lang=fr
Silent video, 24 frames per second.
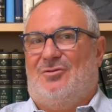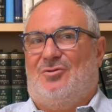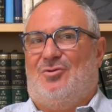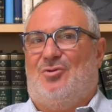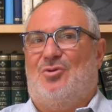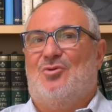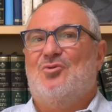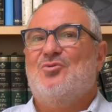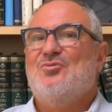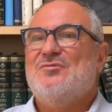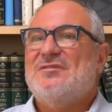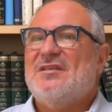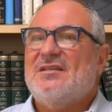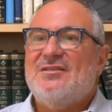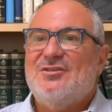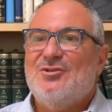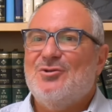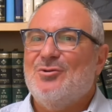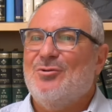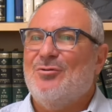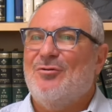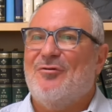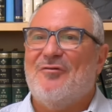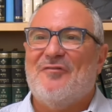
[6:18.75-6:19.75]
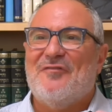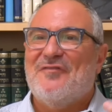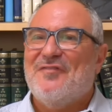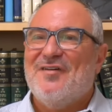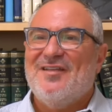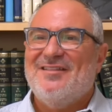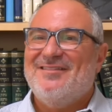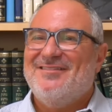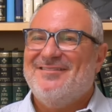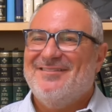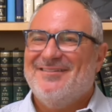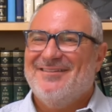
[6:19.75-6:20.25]
que nous étions en
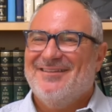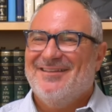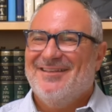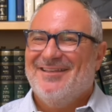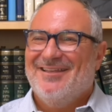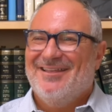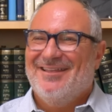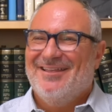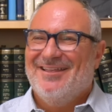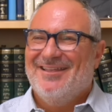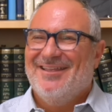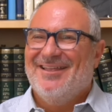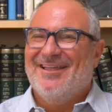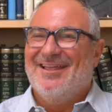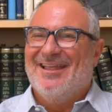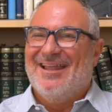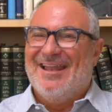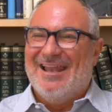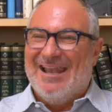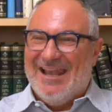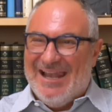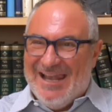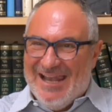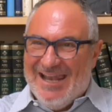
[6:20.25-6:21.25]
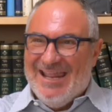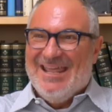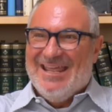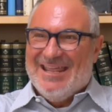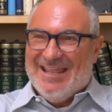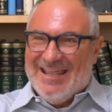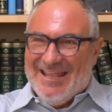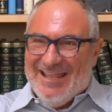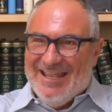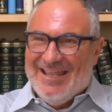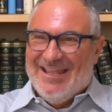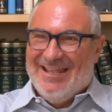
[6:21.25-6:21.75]
fait
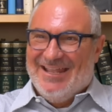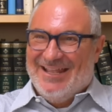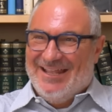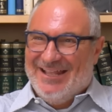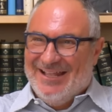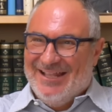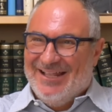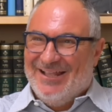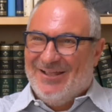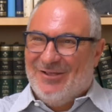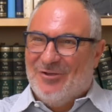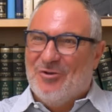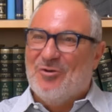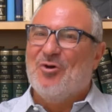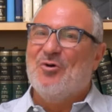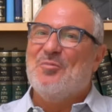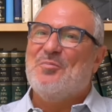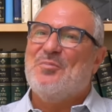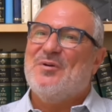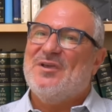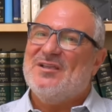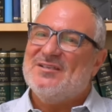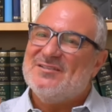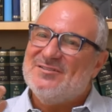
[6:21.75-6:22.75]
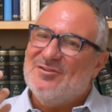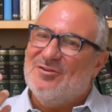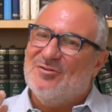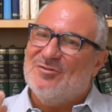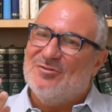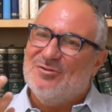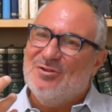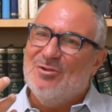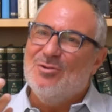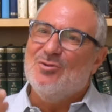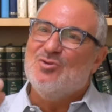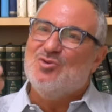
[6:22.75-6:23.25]
les
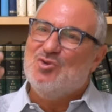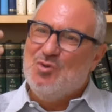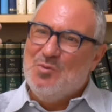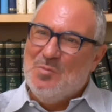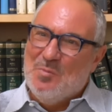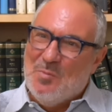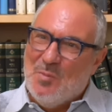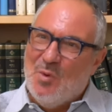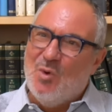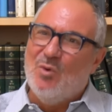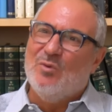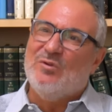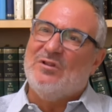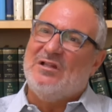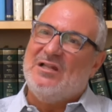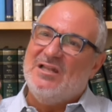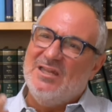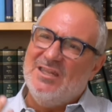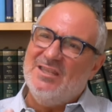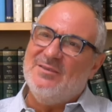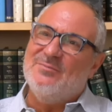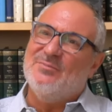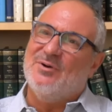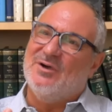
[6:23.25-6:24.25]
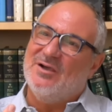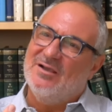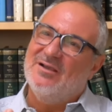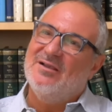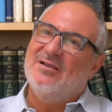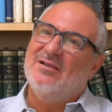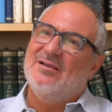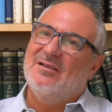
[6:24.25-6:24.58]
représentants du monde libre,